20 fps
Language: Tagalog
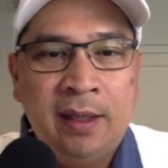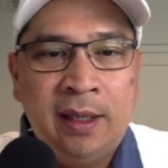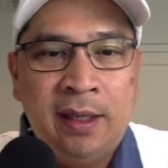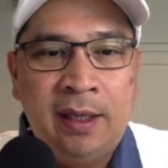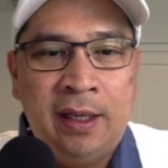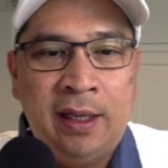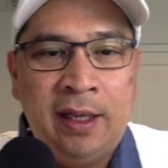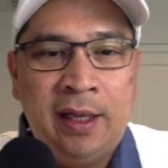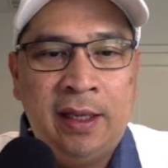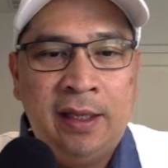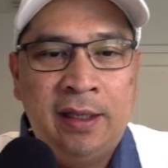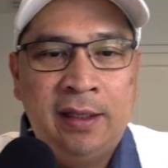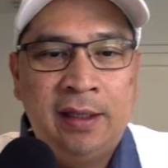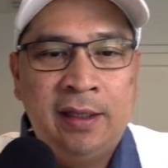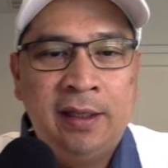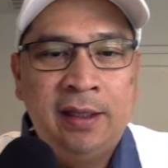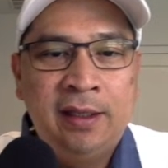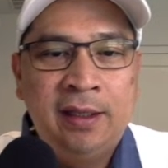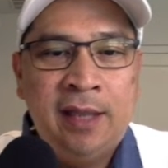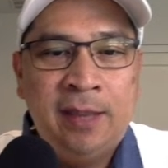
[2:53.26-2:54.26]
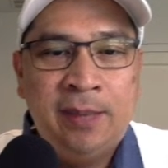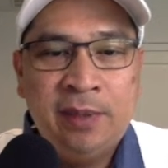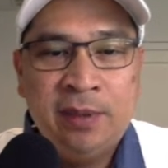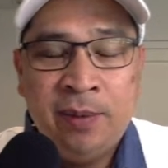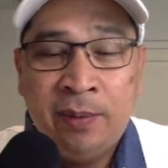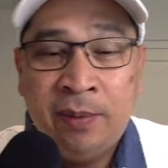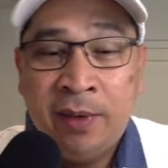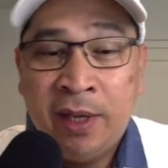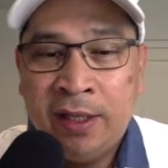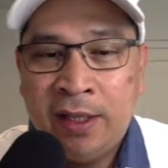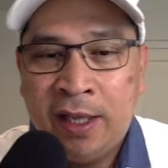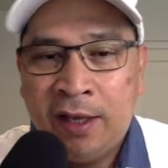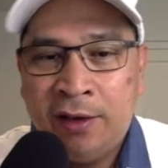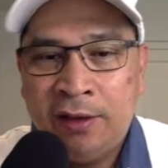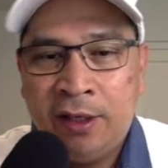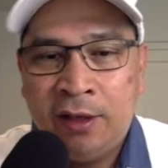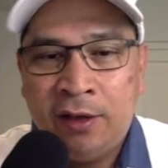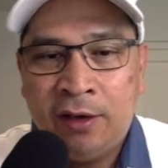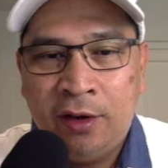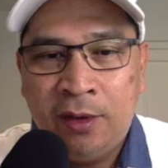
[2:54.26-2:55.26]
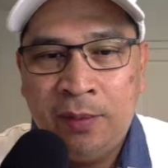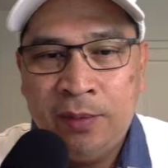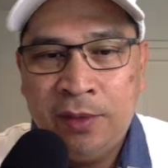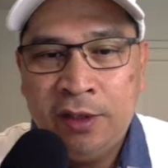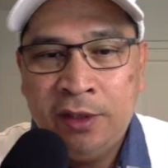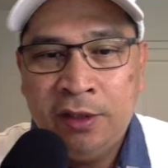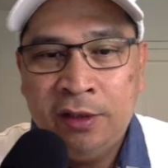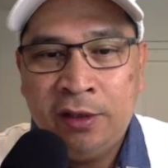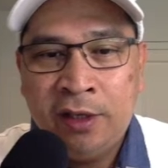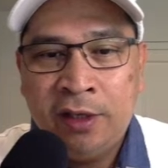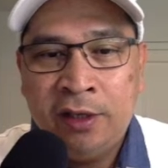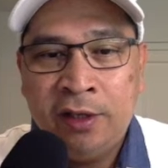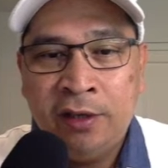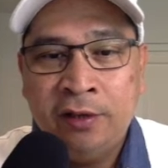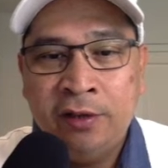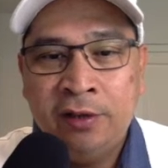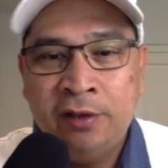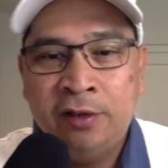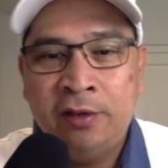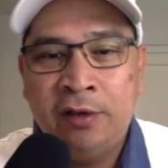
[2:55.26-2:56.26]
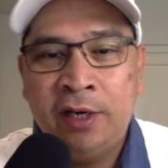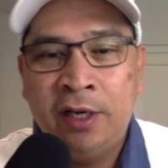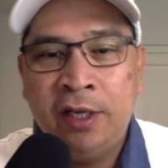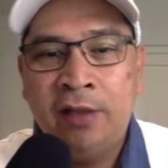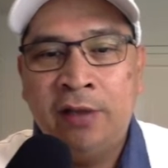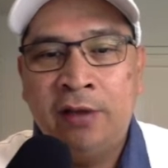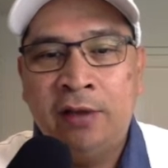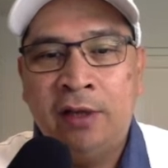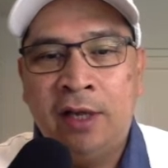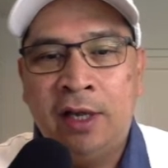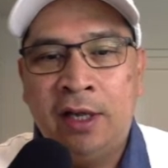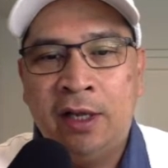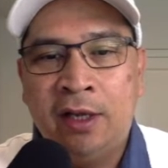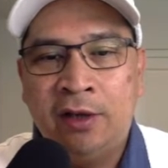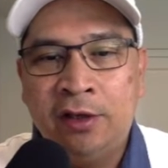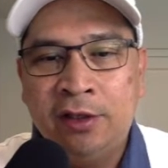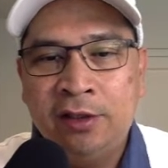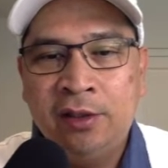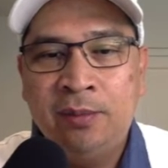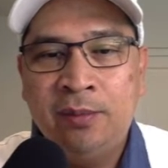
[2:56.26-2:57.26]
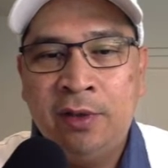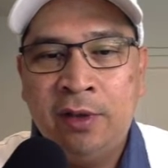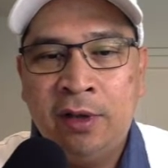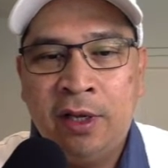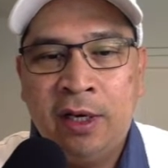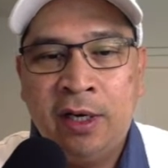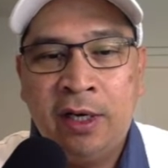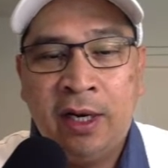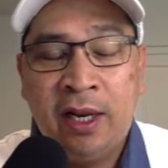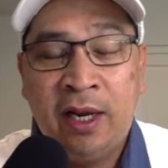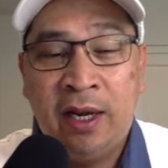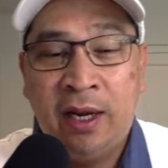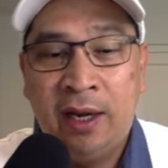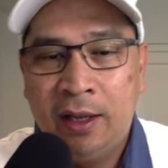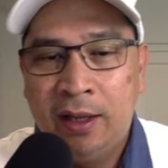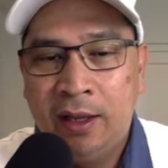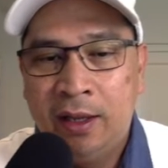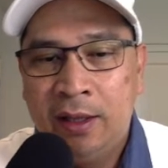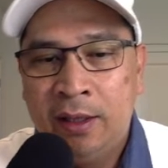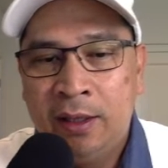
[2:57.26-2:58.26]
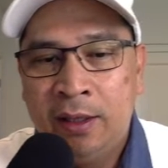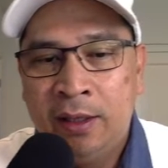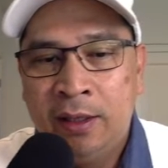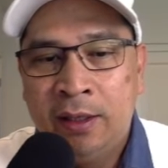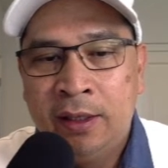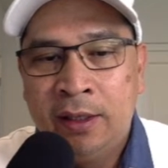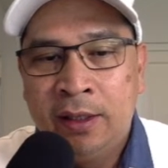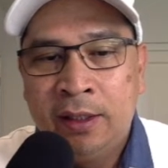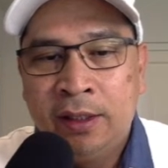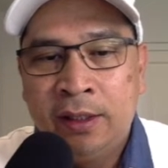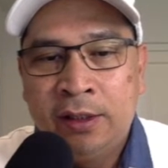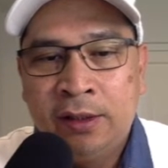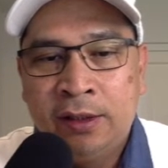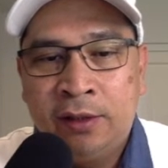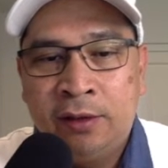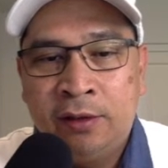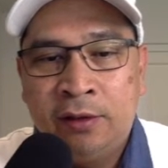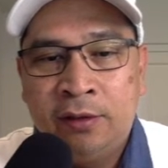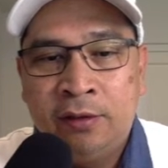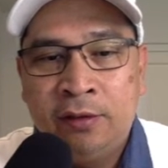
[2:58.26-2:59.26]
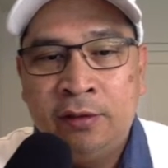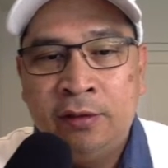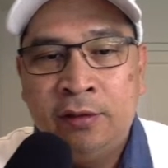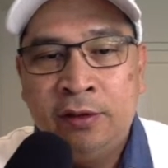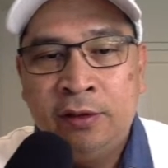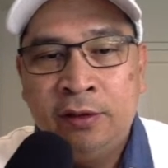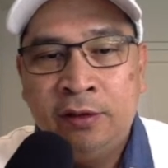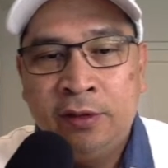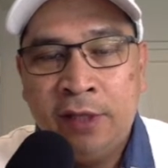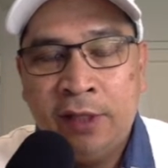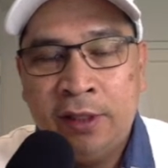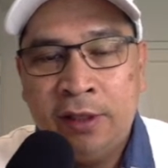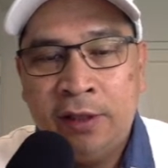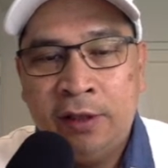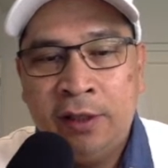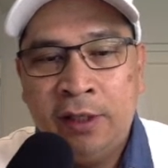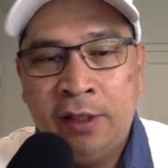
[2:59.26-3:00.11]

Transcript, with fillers: Yan. Tapos bibigyan na ako ng option kung ano yung gusto ko rito uh, custom URL. So kung gusto ko na to,